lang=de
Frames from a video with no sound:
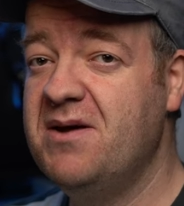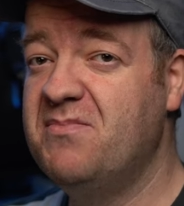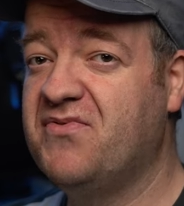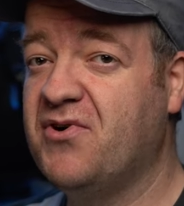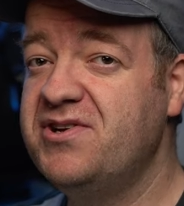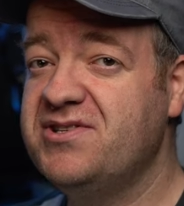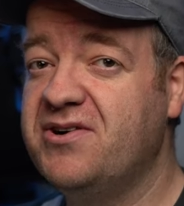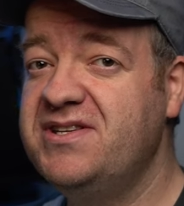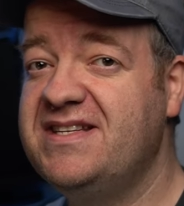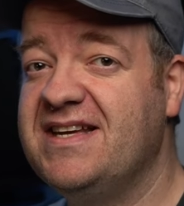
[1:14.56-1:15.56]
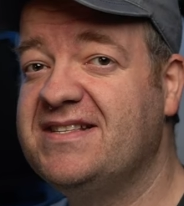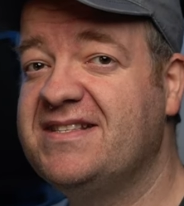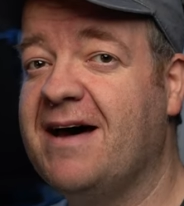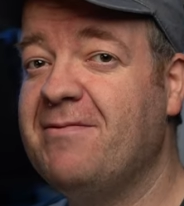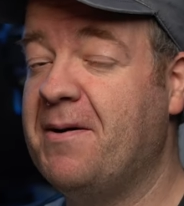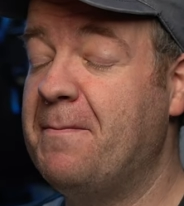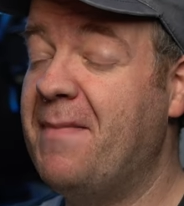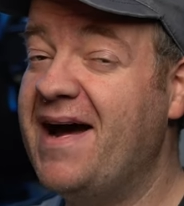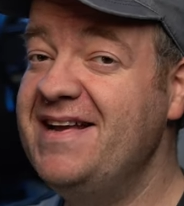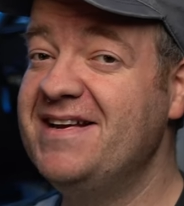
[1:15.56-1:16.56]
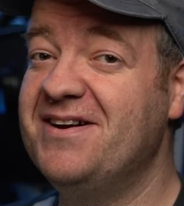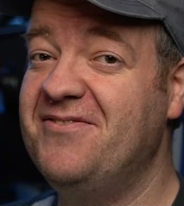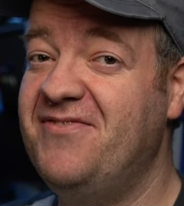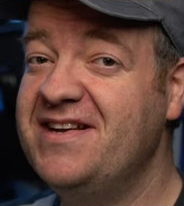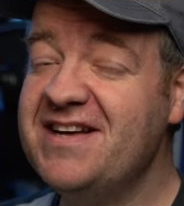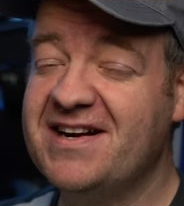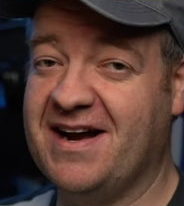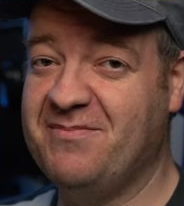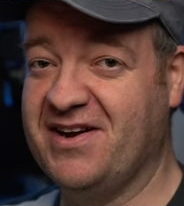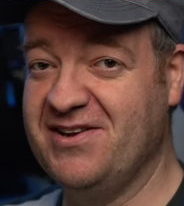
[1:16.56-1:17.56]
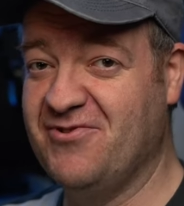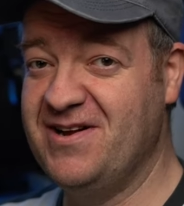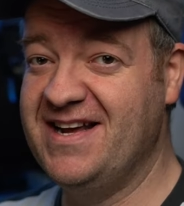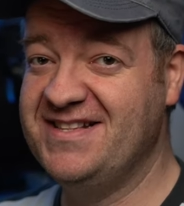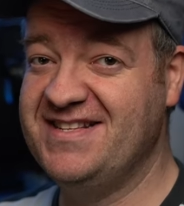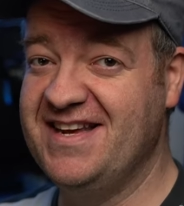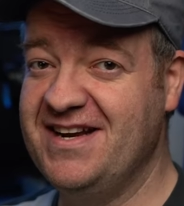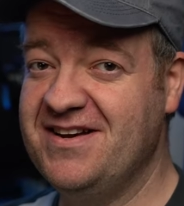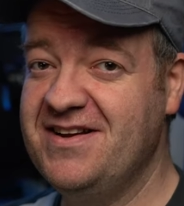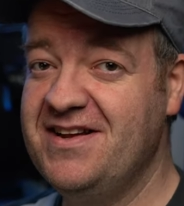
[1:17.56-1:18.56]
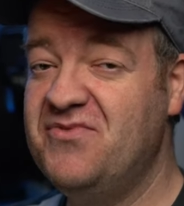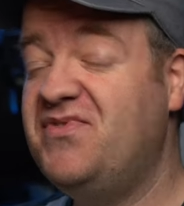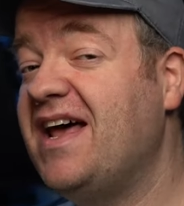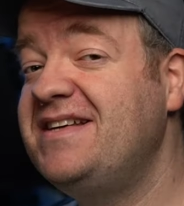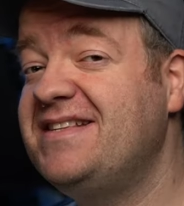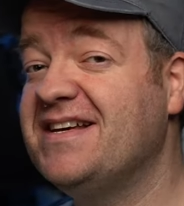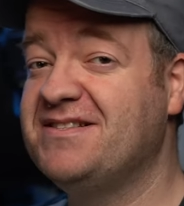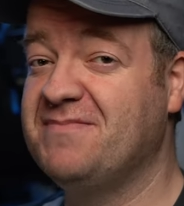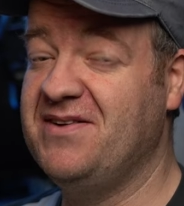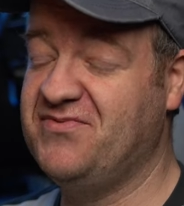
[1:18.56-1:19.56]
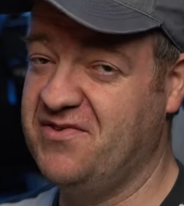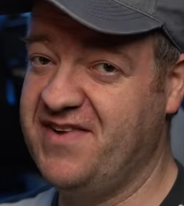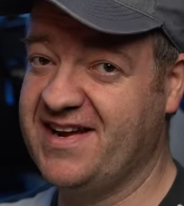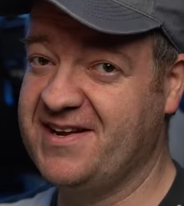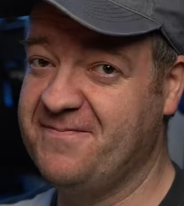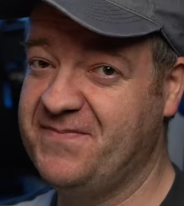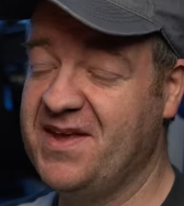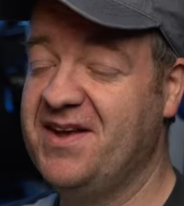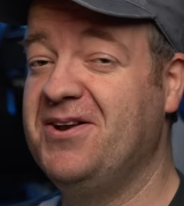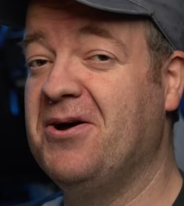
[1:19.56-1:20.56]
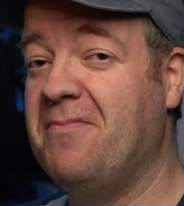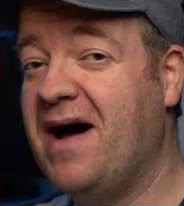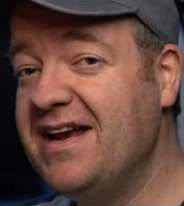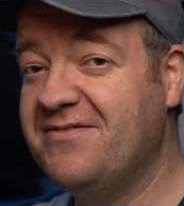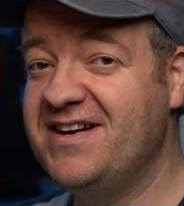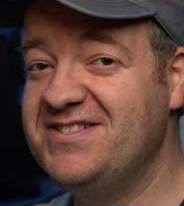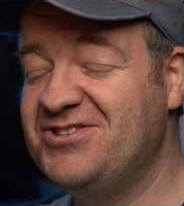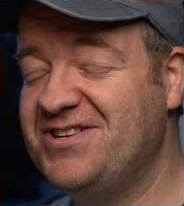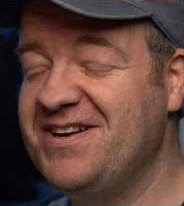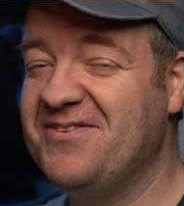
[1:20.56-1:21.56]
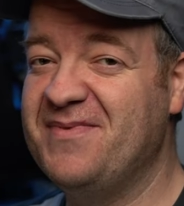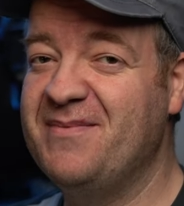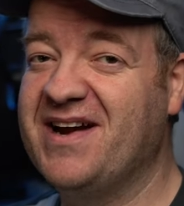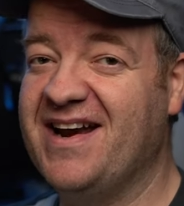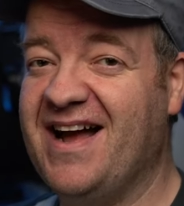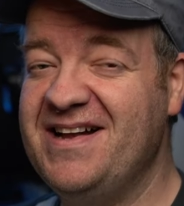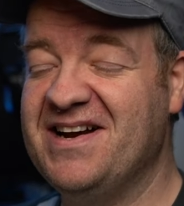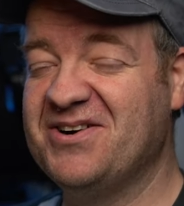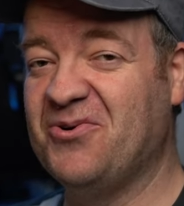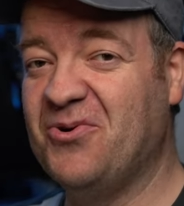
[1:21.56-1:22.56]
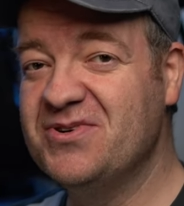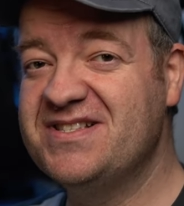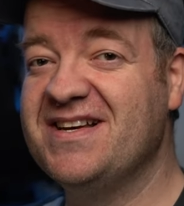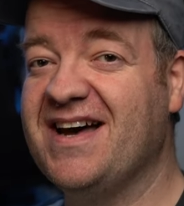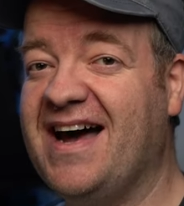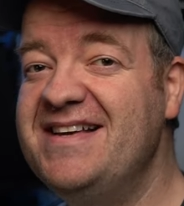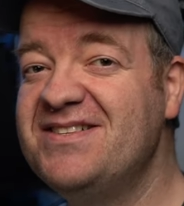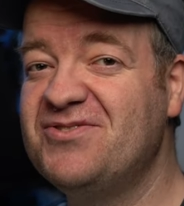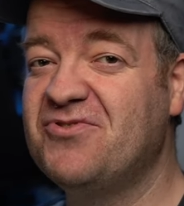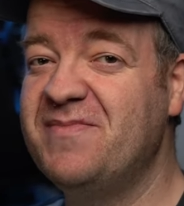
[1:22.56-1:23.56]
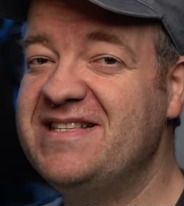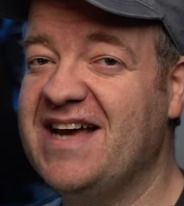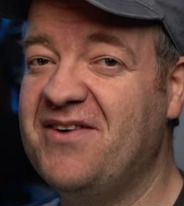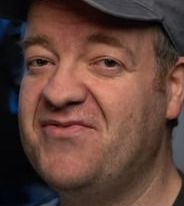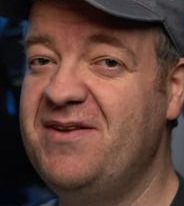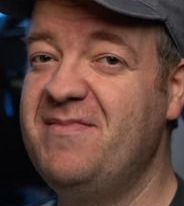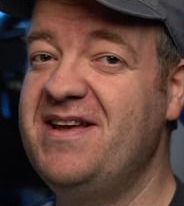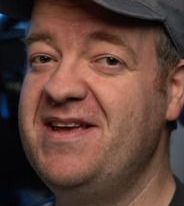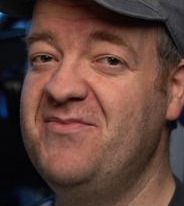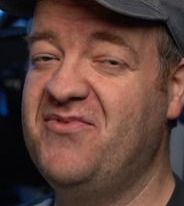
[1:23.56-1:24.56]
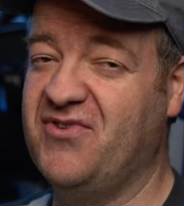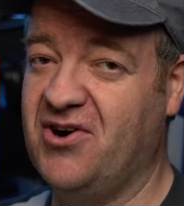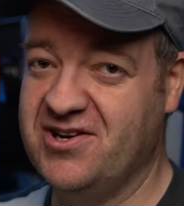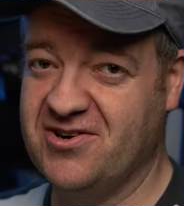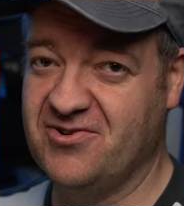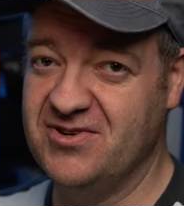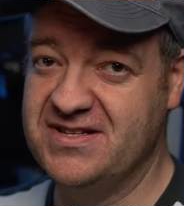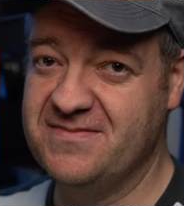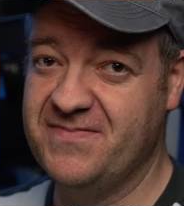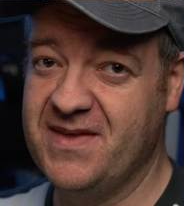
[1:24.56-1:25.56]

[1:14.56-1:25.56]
Bevor ich euch jetzt aber meine Wetterkapriolen erzähle, vielleicht erstmal vorweg. Normalerweise stehen auf meinem Kanal ja große Reisedokumentarfilme im Vordergrund.